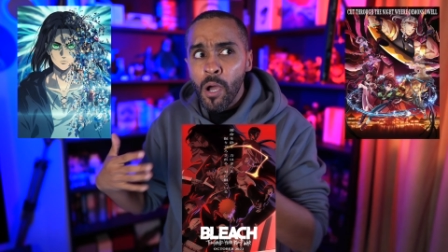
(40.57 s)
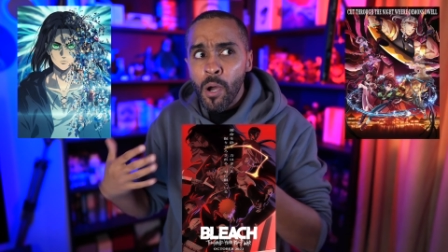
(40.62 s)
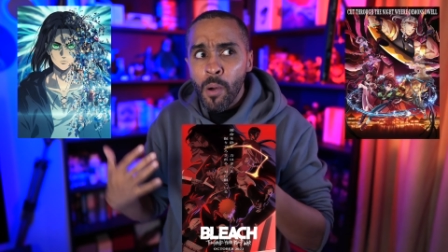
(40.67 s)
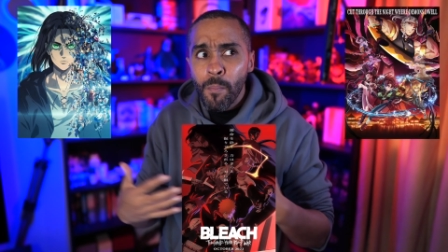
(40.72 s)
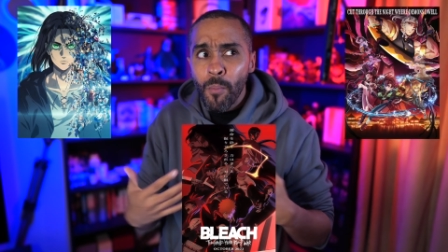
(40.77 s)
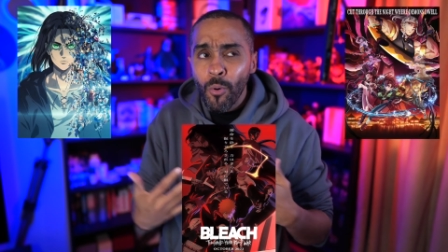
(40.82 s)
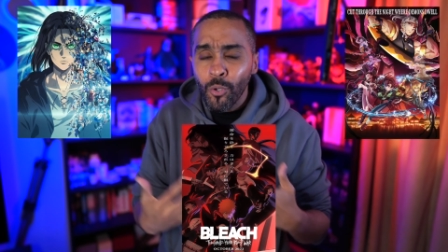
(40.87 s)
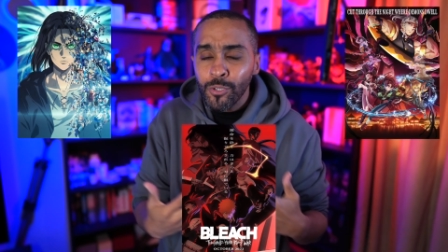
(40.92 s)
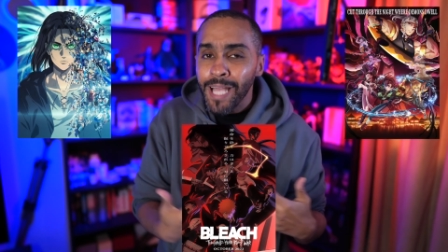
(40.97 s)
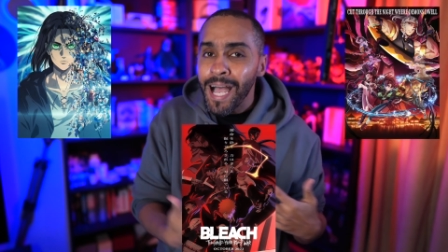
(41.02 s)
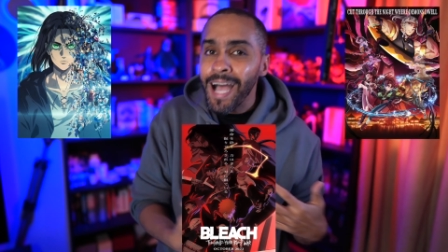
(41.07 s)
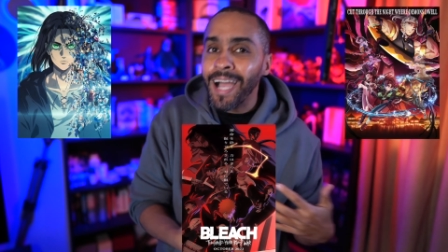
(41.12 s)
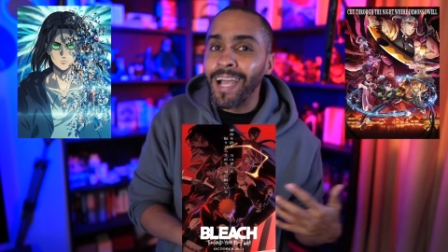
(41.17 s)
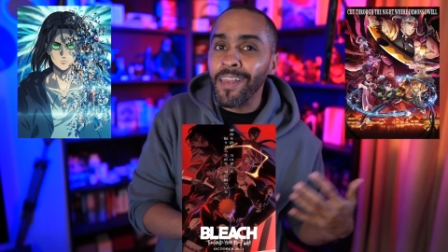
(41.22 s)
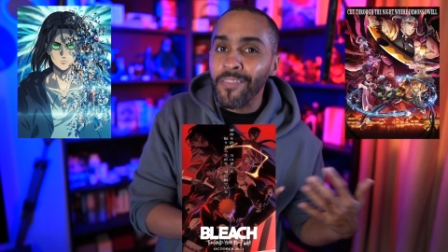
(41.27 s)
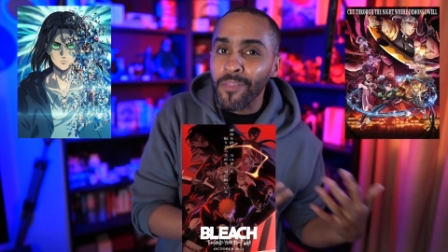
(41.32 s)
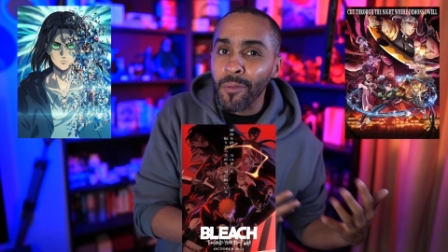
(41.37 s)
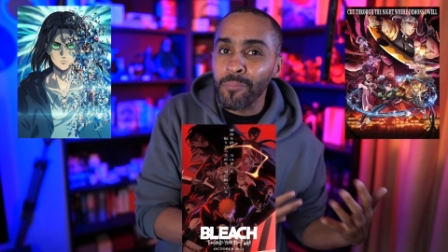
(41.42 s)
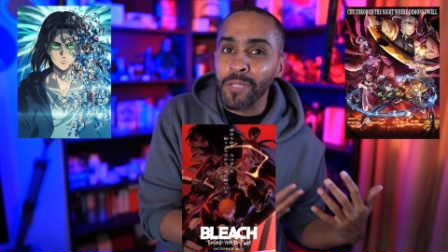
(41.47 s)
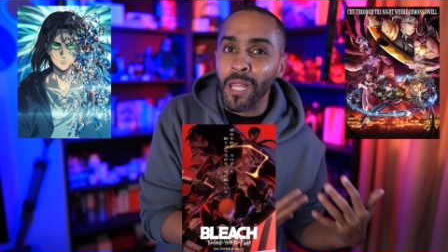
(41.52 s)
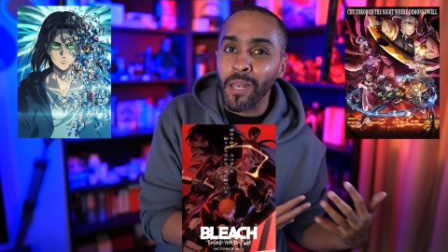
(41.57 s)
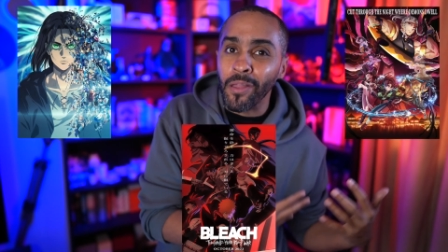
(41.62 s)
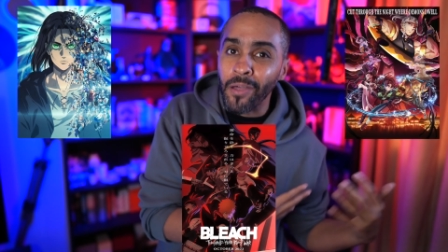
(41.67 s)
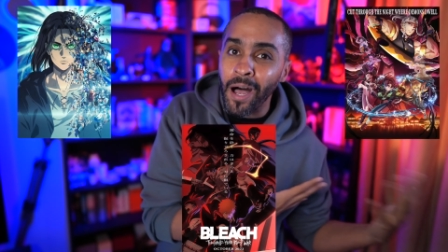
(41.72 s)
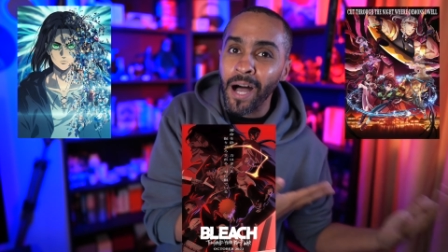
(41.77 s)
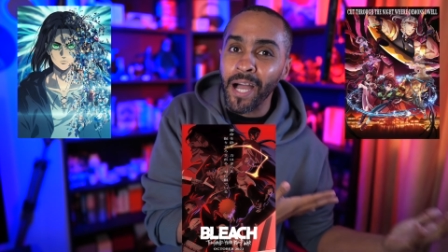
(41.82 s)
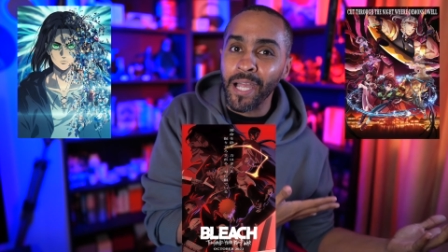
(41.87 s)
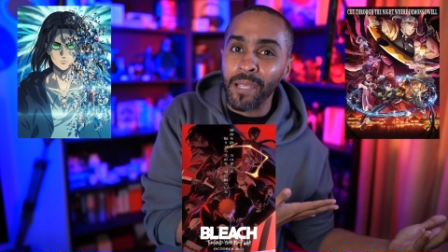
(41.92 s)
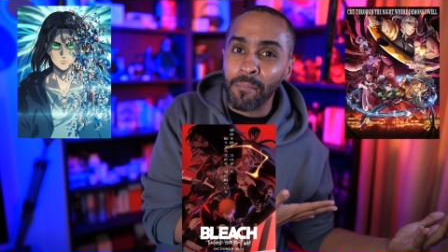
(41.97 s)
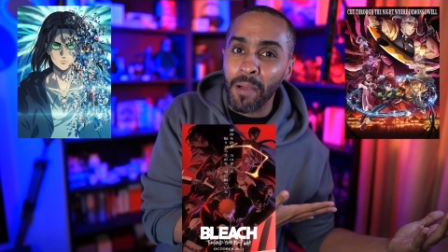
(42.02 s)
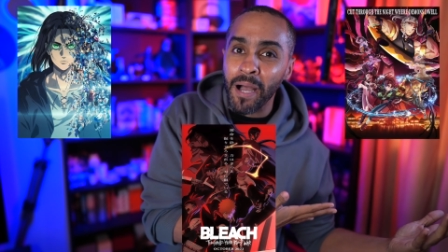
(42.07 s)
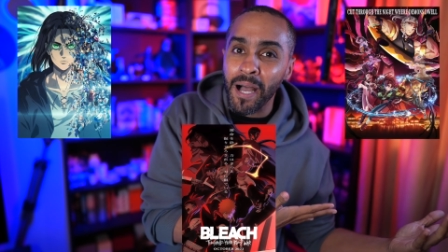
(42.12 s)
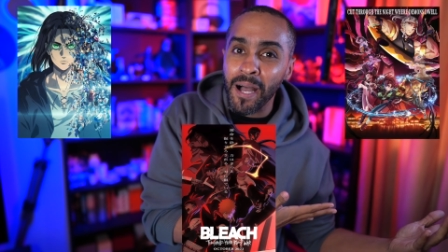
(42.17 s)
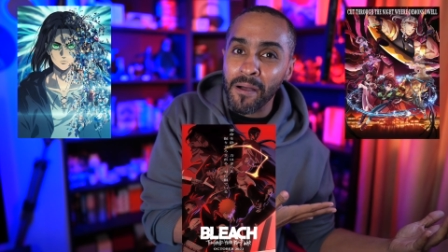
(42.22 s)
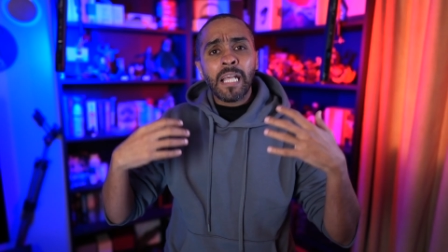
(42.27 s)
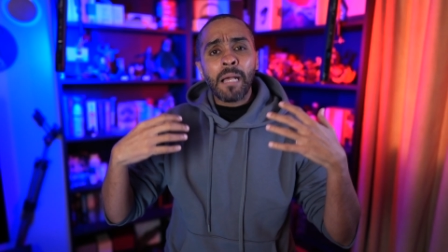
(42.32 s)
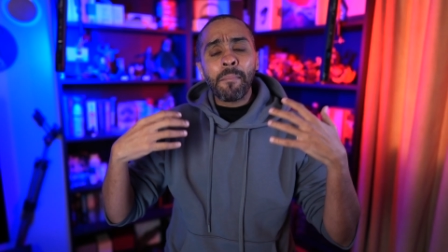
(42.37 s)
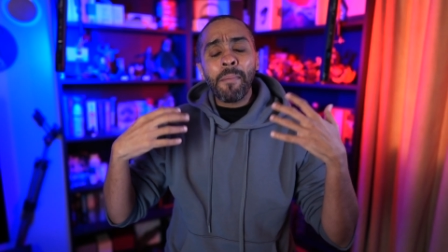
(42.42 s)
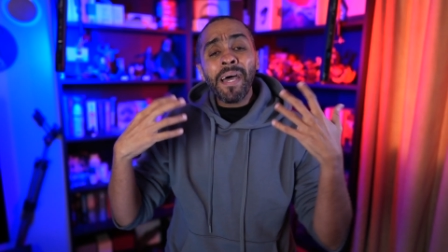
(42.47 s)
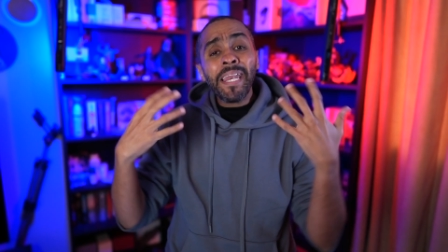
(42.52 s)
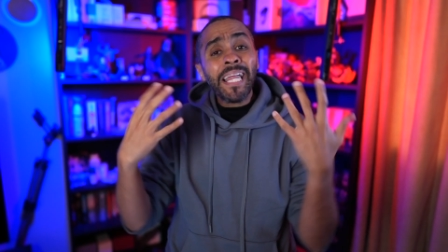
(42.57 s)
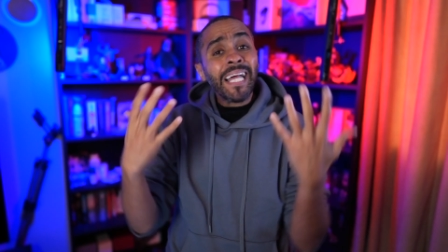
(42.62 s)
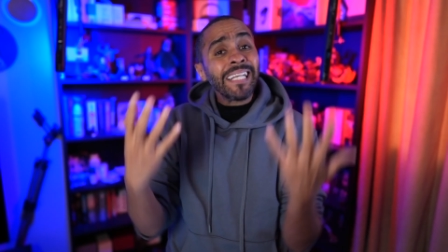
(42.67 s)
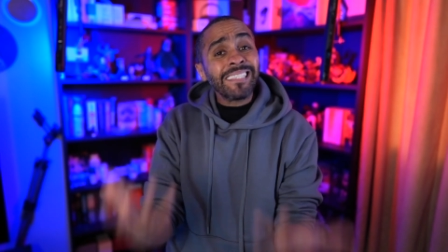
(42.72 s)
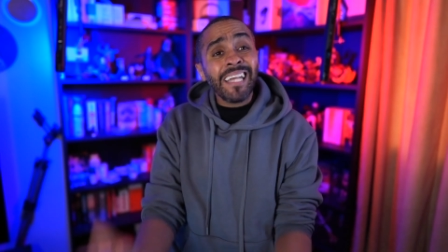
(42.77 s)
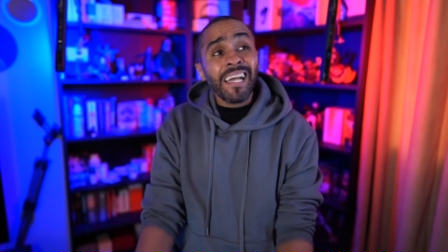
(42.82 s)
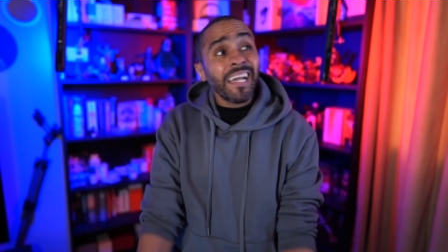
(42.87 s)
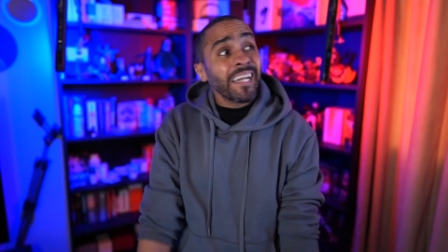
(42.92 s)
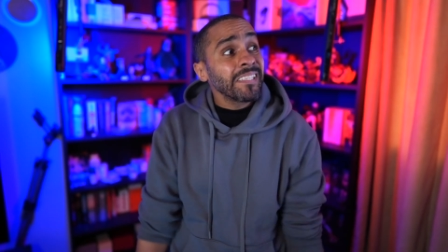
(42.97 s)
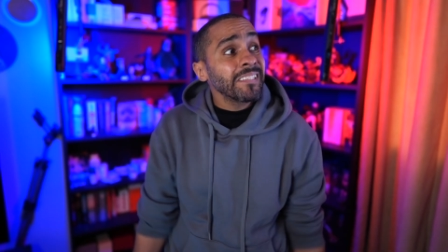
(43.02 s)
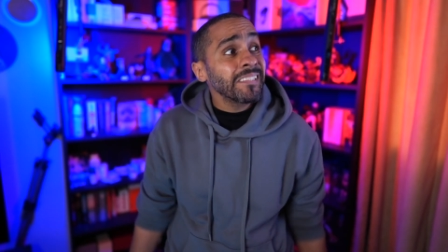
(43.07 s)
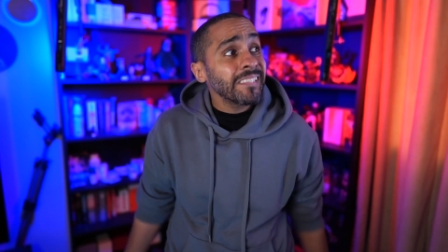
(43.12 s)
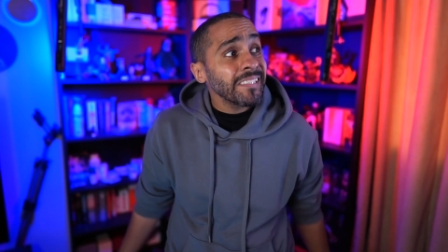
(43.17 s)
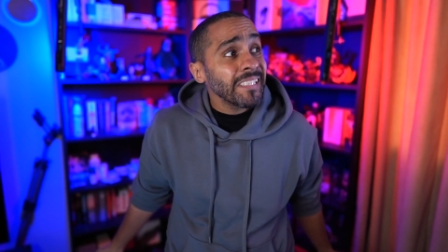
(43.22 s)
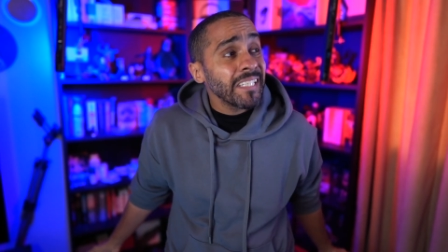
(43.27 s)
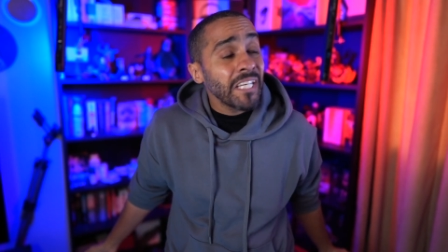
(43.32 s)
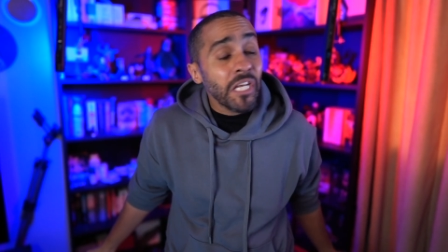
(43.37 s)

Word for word: مو داخل ضمن القائمة كمان اعتقد